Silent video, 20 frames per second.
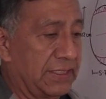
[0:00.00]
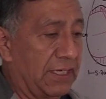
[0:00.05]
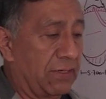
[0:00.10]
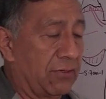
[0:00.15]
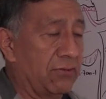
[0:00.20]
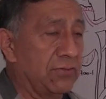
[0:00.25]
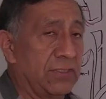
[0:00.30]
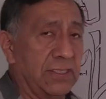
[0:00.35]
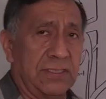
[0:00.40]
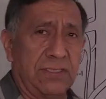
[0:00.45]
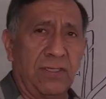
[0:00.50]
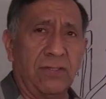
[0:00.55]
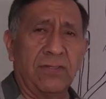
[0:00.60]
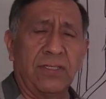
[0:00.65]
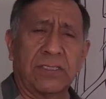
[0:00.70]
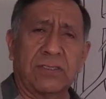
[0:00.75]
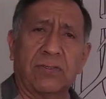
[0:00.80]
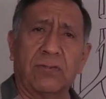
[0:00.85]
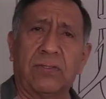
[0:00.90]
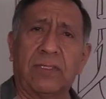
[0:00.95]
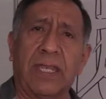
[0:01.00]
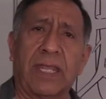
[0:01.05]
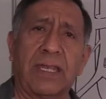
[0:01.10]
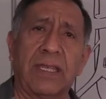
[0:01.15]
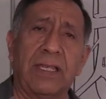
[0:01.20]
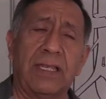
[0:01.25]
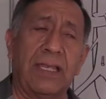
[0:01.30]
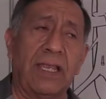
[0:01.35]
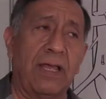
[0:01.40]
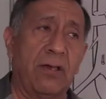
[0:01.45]
es la condición,
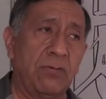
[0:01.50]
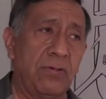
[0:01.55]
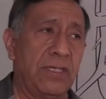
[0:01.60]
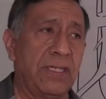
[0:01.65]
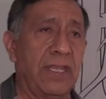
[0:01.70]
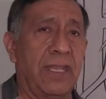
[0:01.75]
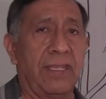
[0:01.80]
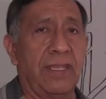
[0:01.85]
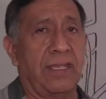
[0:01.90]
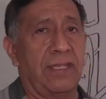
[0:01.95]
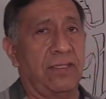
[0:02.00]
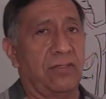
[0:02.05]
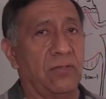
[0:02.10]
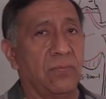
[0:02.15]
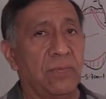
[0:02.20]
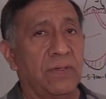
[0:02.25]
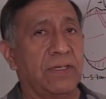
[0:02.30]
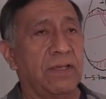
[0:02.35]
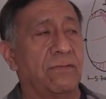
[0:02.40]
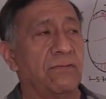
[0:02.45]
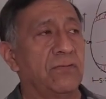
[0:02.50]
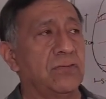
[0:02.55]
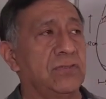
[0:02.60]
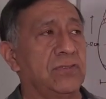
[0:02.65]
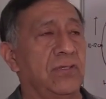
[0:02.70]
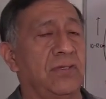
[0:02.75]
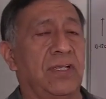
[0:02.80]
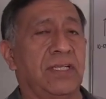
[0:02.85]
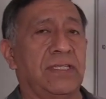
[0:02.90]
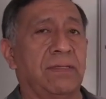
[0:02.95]
estudiar la unidad anatómica
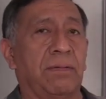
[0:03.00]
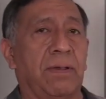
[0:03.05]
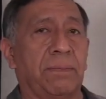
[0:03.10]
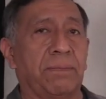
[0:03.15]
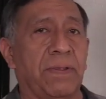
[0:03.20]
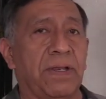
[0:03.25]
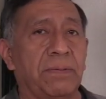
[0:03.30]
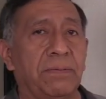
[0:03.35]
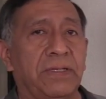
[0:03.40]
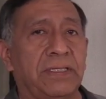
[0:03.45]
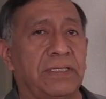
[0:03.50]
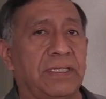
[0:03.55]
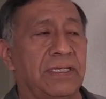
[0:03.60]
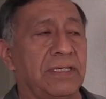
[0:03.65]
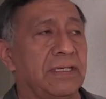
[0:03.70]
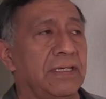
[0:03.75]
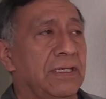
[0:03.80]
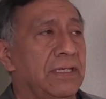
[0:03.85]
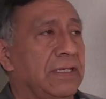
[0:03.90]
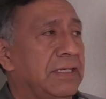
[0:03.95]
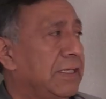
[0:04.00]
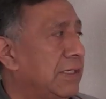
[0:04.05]
funcional te va a permitir